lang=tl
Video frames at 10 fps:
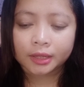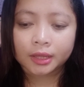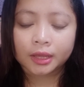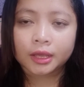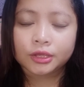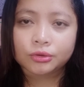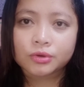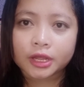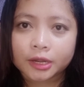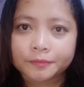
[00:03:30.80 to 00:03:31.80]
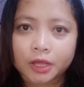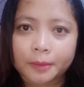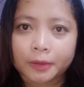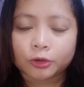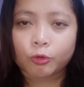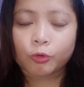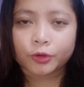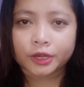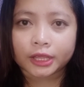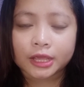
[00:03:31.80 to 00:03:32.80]
yung karamdaman ko
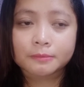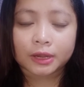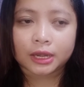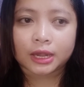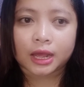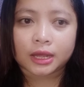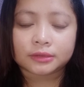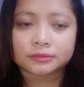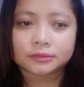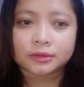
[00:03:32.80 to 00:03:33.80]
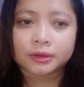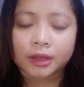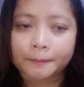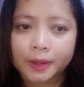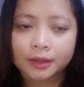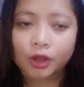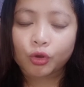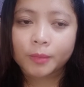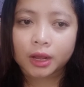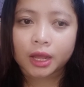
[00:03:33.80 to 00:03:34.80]
naging malala kapag ka
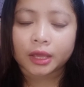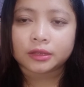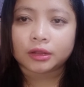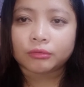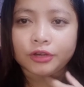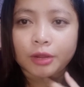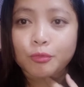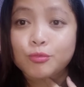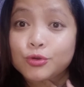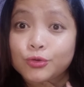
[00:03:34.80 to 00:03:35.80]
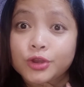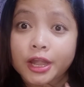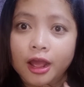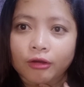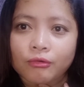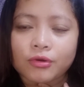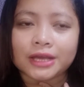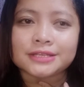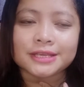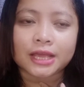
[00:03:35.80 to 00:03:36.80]
kumakain ako, nabubulunan na ako
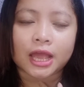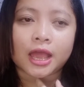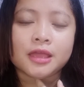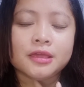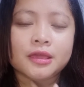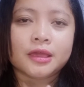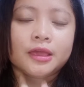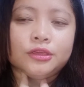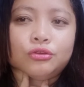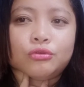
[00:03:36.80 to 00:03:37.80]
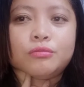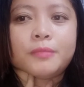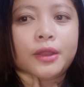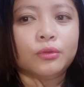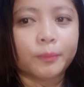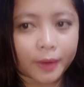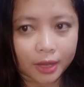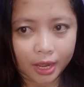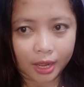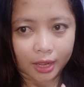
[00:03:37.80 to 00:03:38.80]
kasi nga yung ano
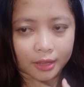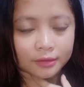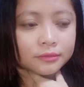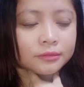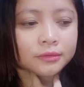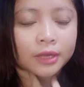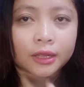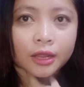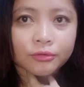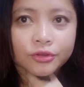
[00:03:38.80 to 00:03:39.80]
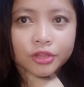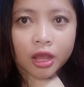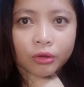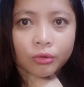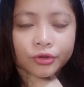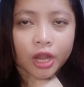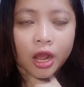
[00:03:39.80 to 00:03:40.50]
pala, nagkaroon na ako ng